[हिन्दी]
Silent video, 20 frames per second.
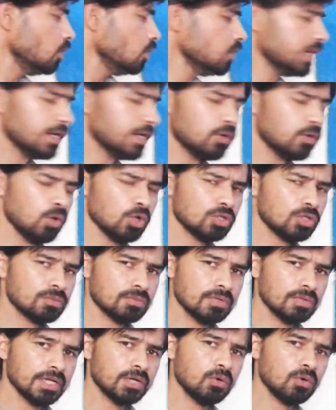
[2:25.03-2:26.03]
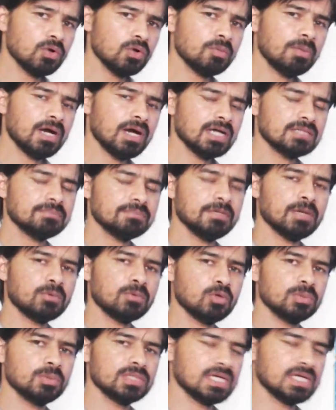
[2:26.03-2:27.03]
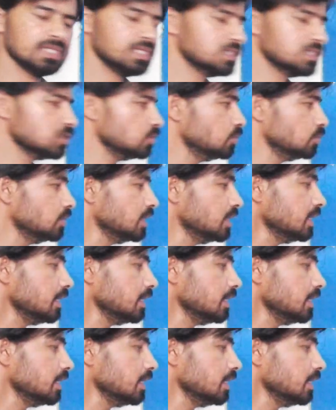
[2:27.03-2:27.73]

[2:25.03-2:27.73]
और एक और एक और बात मैं आपको बताता चलूँ